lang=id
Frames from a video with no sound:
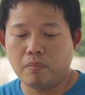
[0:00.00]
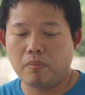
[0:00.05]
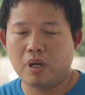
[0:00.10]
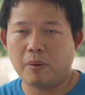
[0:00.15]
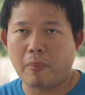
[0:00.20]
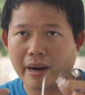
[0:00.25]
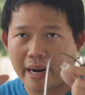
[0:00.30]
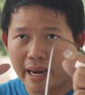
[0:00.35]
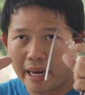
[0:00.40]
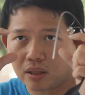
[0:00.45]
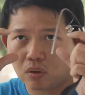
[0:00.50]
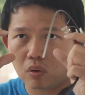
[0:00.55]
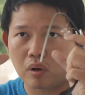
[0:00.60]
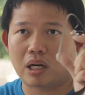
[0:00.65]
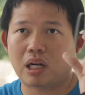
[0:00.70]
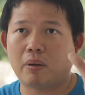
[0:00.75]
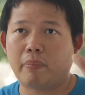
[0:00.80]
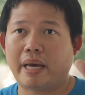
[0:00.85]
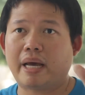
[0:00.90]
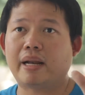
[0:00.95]
dipakai itu kan
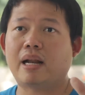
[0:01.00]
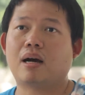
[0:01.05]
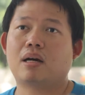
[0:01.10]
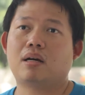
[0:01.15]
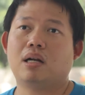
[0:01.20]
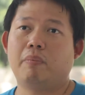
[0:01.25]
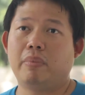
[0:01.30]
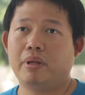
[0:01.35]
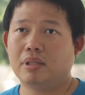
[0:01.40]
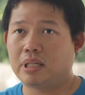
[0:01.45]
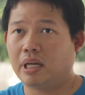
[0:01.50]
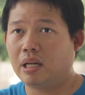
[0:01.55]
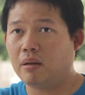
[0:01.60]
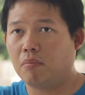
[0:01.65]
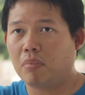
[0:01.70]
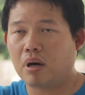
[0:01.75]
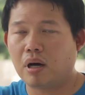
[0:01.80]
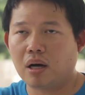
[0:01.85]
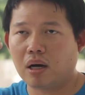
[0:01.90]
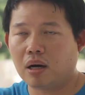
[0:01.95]
lebih enak lebih jadi
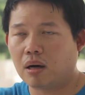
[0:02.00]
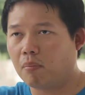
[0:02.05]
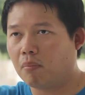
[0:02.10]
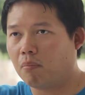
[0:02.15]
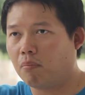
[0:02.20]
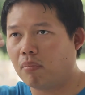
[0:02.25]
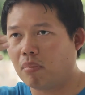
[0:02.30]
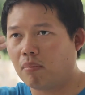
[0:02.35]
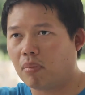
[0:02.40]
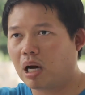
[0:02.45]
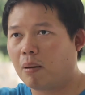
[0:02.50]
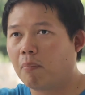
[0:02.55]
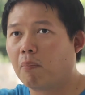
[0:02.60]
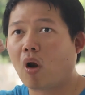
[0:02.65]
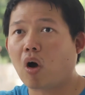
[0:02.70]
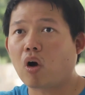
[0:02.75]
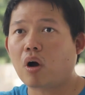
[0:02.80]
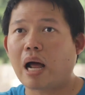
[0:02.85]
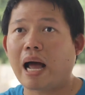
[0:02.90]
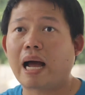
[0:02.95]
um,
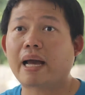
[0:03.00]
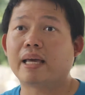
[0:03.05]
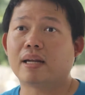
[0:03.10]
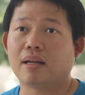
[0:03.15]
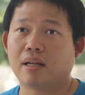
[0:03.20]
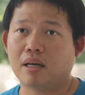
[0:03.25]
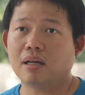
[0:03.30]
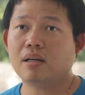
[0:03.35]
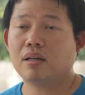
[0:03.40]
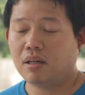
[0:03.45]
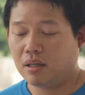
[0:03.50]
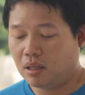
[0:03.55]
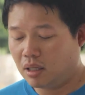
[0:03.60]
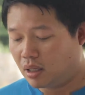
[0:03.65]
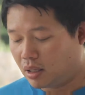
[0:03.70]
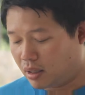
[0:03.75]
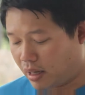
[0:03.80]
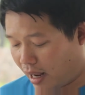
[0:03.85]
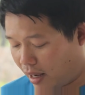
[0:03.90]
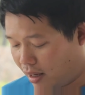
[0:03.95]
ngeblok angin ya
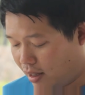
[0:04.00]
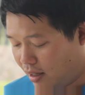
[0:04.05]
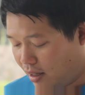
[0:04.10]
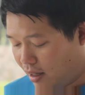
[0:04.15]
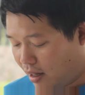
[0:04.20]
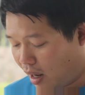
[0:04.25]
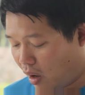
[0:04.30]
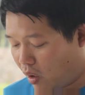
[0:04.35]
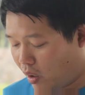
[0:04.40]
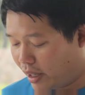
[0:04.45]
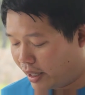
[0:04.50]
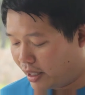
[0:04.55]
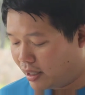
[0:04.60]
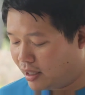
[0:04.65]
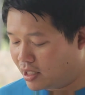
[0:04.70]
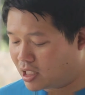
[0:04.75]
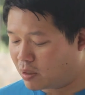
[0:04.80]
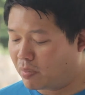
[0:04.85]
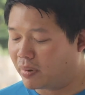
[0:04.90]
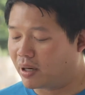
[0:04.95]
nah kalau yang ini
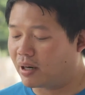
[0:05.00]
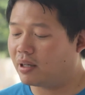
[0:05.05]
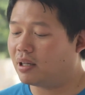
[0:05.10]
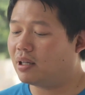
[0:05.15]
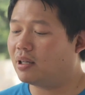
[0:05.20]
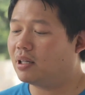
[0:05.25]
sebenarnya